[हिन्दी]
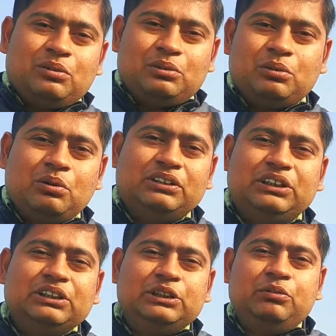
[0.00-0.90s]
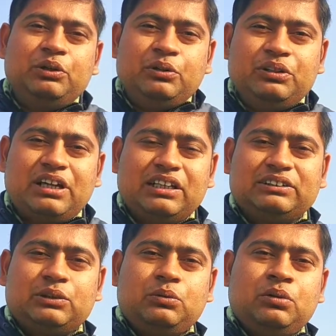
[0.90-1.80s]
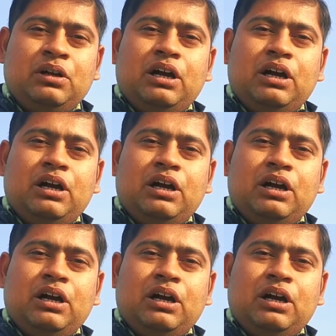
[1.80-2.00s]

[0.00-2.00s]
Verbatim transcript: दोस्तों को अच्छी अच्छी वीडियो दिखा सकूँ